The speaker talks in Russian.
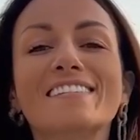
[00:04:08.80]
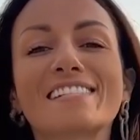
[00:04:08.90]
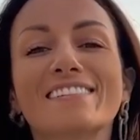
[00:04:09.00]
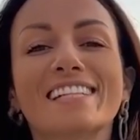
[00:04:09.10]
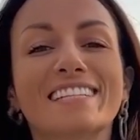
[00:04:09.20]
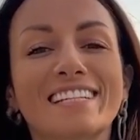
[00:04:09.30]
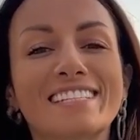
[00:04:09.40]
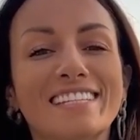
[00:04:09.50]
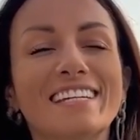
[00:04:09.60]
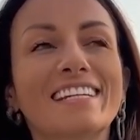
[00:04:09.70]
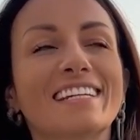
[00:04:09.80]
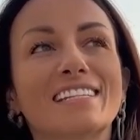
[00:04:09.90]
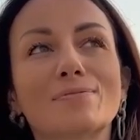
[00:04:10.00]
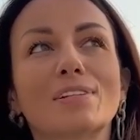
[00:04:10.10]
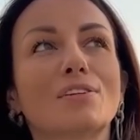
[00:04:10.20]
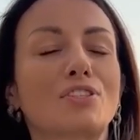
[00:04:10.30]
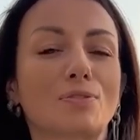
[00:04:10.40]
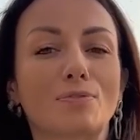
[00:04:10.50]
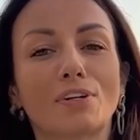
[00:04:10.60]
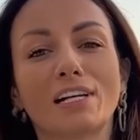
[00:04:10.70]
вызвала такси, и это было
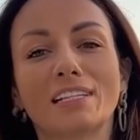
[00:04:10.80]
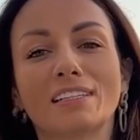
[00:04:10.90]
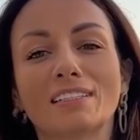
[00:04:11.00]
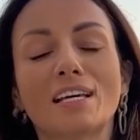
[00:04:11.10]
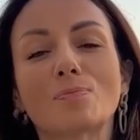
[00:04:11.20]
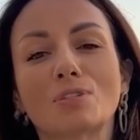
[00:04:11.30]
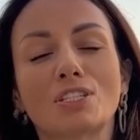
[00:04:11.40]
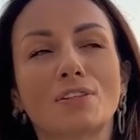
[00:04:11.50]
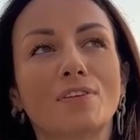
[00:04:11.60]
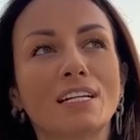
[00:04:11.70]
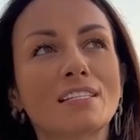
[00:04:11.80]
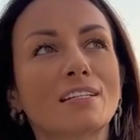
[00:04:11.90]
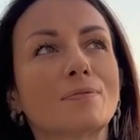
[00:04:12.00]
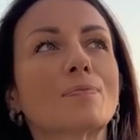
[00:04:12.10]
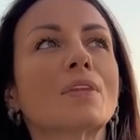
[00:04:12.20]
очень много лет назад, почти 20.